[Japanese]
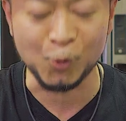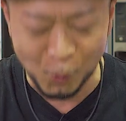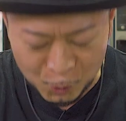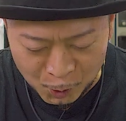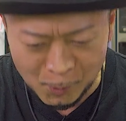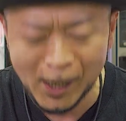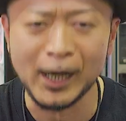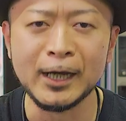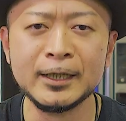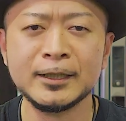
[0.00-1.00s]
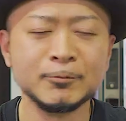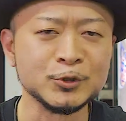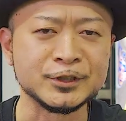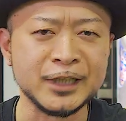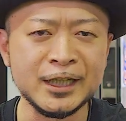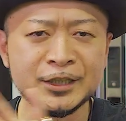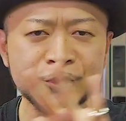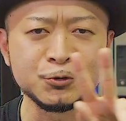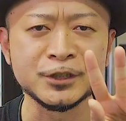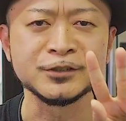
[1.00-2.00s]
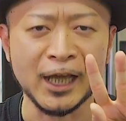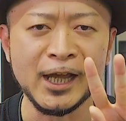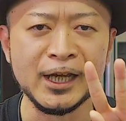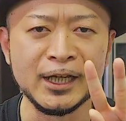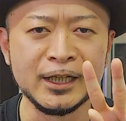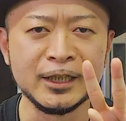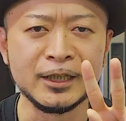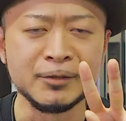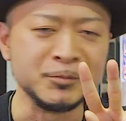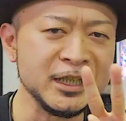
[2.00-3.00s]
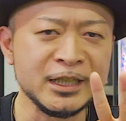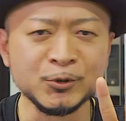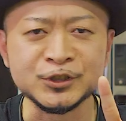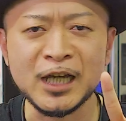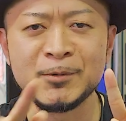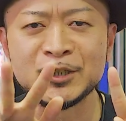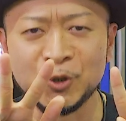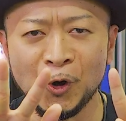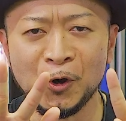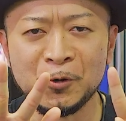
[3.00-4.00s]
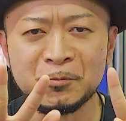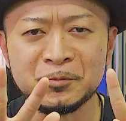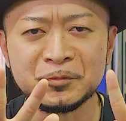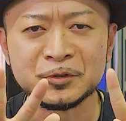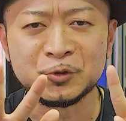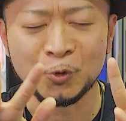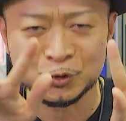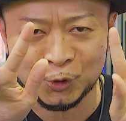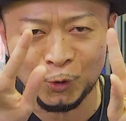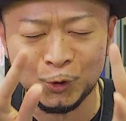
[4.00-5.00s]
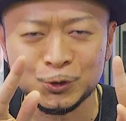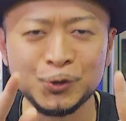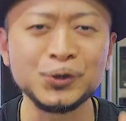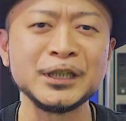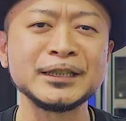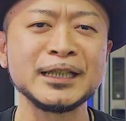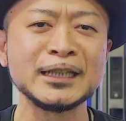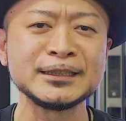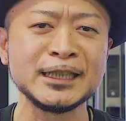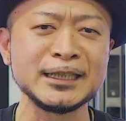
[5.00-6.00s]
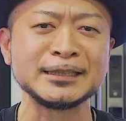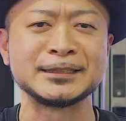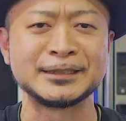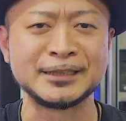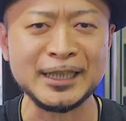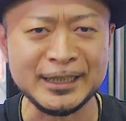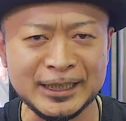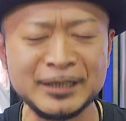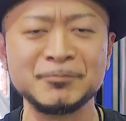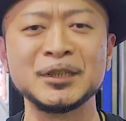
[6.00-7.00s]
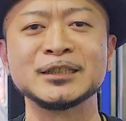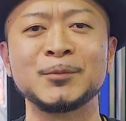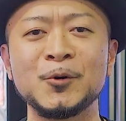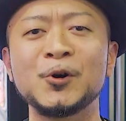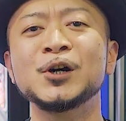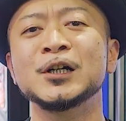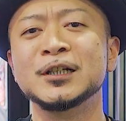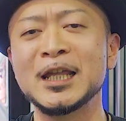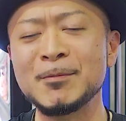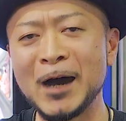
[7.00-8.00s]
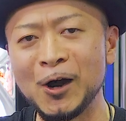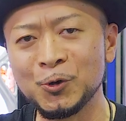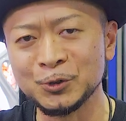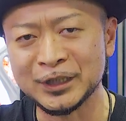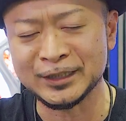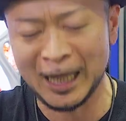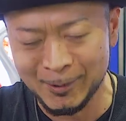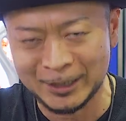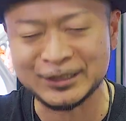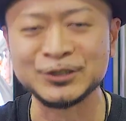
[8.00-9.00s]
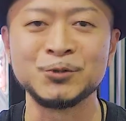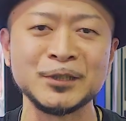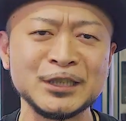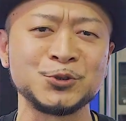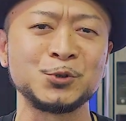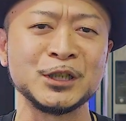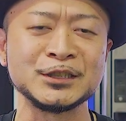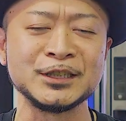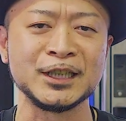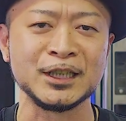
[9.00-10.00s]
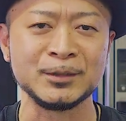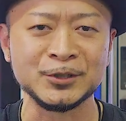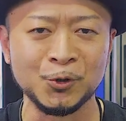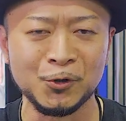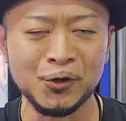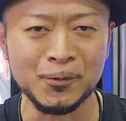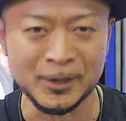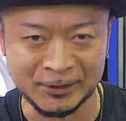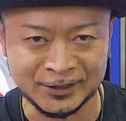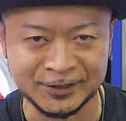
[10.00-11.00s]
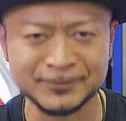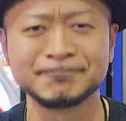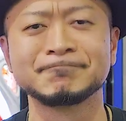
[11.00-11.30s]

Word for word: うここはもう全力ですね右も使いましょうこ総動員体制でぜひ皆様もレバーンに魂込めて消化していただければと思います